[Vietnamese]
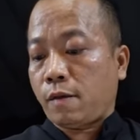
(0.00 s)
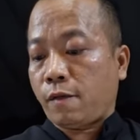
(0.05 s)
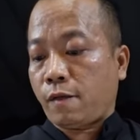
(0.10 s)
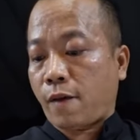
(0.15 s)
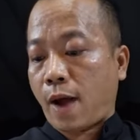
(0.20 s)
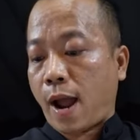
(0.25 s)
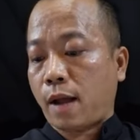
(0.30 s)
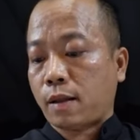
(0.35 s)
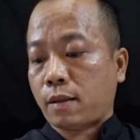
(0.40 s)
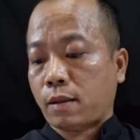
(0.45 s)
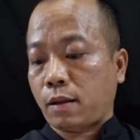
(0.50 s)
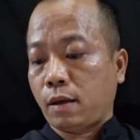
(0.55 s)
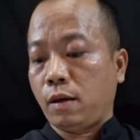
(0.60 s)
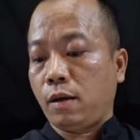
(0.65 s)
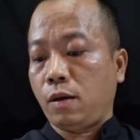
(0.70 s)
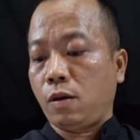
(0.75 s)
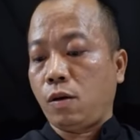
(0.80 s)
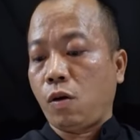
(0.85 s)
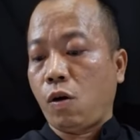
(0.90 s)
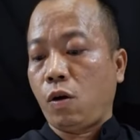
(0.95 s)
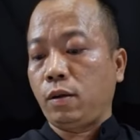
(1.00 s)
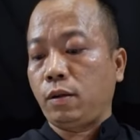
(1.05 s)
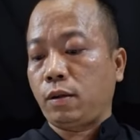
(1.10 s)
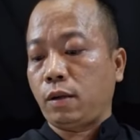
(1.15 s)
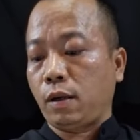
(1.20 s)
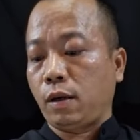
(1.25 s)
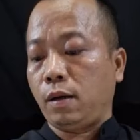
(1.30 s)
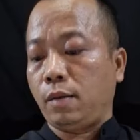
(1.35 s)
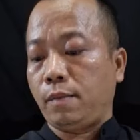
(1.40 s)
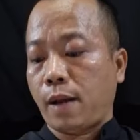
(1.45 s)
vạ từ ngôn
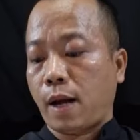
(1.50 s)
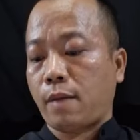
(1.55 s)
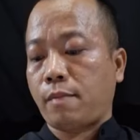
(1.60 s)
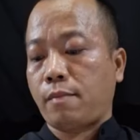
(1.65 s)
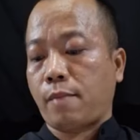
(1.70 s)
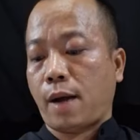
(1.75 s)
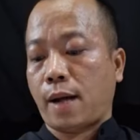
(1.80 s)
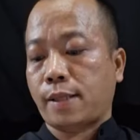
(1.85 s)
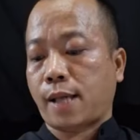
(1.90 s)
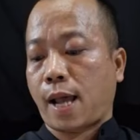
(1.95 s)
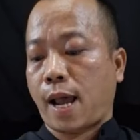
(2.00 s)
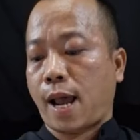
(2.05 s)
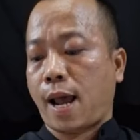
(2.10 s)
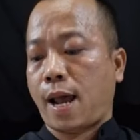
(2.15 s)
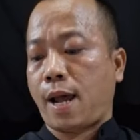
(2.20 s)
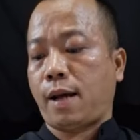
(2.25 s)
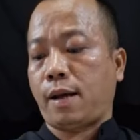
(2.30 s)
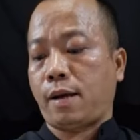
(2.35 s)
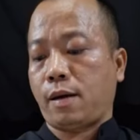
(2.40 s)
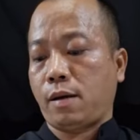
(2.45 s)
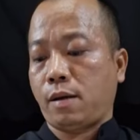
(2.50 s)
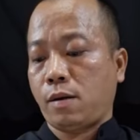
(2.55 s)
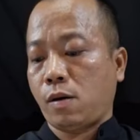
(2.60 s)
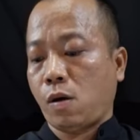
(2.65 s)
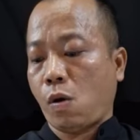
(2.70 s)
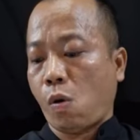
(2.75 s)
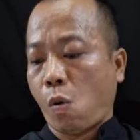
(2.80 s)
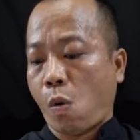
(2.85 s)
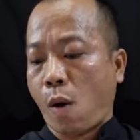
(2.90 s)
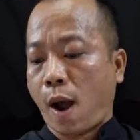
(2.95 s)
từ miệng mà ra
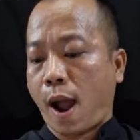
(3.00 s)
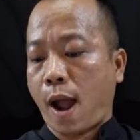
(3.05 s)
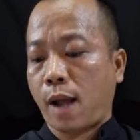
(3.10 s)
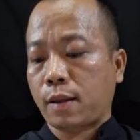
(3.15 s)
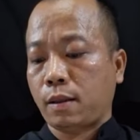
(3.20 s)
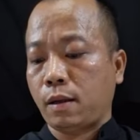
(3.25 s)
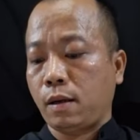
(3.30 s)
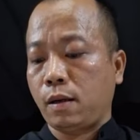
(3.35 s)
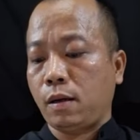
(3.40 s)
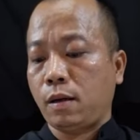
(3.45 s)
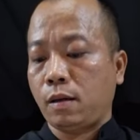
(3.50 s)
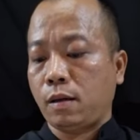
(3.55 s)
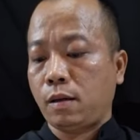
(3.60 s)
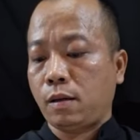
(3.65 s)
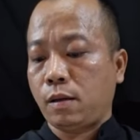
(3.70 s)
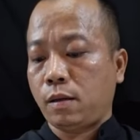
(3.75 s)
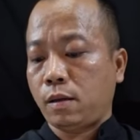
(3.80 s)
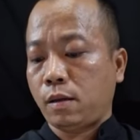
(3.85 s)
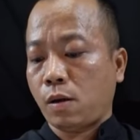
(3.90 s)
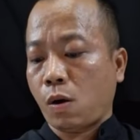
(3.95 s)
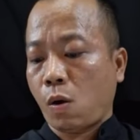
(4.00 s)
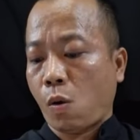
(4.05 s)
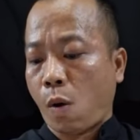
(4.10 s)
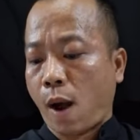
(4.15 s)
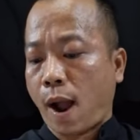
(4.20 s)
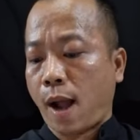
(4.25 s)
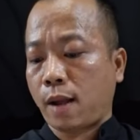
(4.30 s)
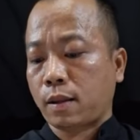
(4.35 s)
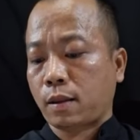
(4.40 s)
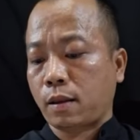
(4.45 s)
họa tự
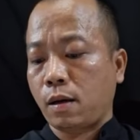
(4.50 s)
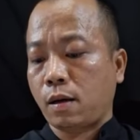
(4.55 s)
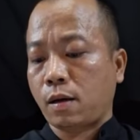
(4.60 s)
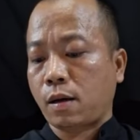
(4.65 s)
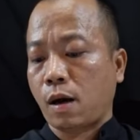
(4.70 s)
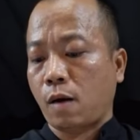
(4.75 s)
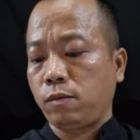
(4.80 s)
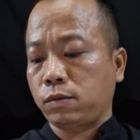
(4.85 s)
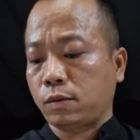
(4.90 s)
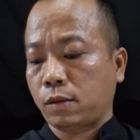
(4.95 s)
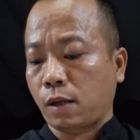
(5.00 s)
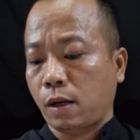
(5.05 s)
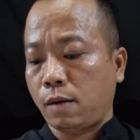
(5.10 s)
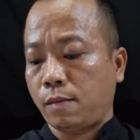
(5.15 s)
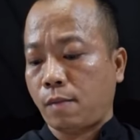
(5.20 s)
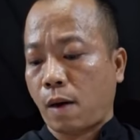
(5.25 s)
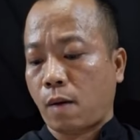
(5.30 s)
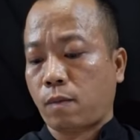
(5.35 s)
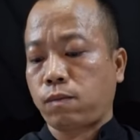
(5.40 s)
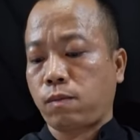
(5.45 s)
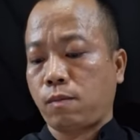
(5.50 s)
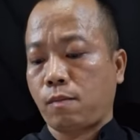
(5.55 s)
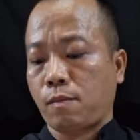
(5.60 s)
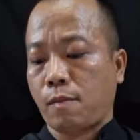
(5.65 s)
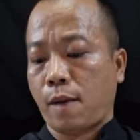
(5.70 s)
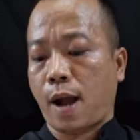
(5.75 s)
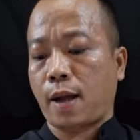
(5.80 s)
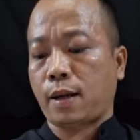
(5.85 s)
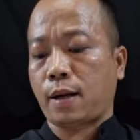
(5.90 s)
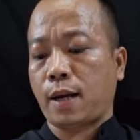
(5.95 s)
họa tự không tự mọc
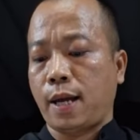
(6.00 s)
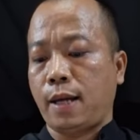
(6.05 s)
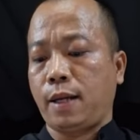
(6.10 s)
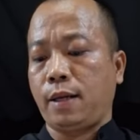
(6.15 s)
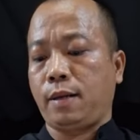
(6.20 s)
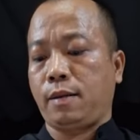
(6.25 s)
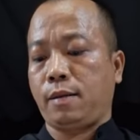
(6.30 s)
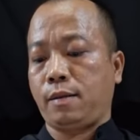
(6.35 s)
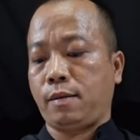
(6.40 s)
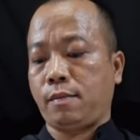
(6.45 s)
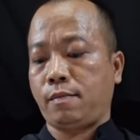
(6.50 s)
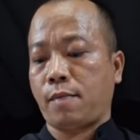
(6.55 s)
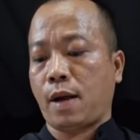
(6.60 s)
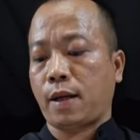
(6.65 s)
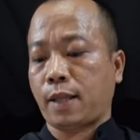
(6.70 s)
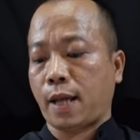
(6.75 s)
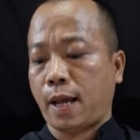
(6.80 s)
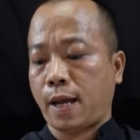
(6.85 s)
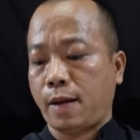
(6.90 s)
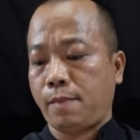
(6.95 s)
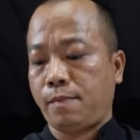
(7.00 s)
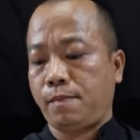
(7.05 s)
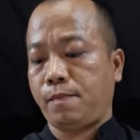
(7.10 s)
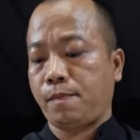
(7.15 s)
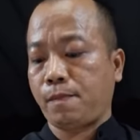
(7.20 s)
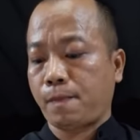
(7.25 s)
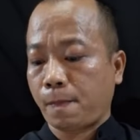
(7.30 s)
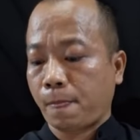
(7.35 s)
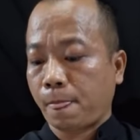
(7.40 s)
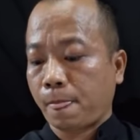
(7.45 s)
mà lên mà thêm
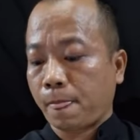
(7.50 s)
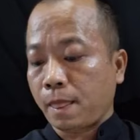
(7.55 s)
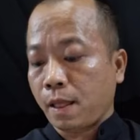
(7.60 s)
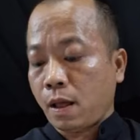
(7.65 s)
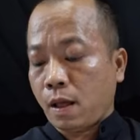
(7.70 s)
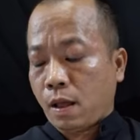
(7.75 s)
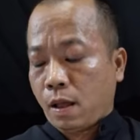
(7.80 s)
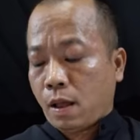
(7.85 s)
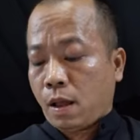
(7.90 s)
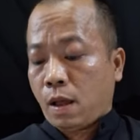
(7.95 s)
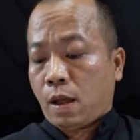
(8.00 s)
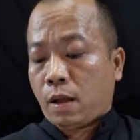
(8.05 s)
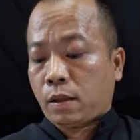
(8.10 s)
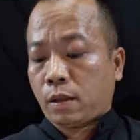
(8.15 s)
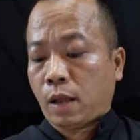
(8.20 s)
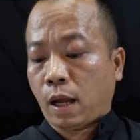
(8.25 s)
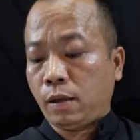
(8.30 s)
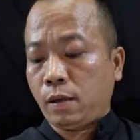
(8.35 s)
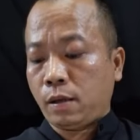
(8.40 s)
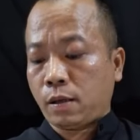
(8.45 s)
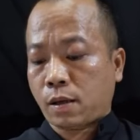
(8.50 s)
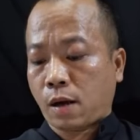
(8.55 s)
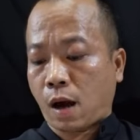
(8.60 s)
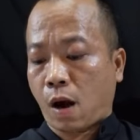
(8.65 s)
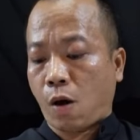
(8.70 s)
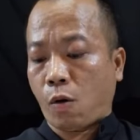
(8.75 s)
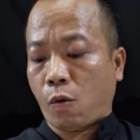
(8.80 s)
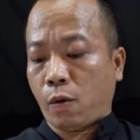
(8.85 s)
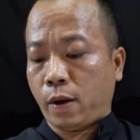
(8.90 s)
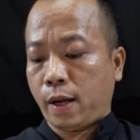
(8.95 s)
thân
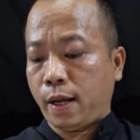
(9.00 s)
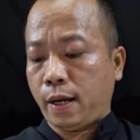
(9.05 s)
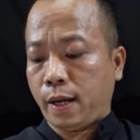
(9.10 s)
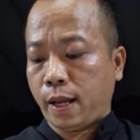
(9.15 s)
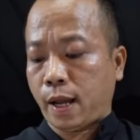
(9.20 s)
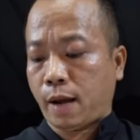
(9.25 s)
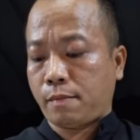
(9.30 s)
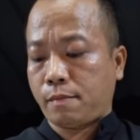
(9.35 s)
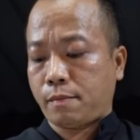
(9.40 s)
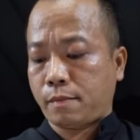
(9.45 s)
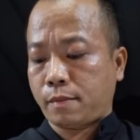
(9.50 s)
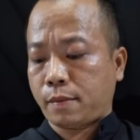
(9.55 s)
khẩu ý niệm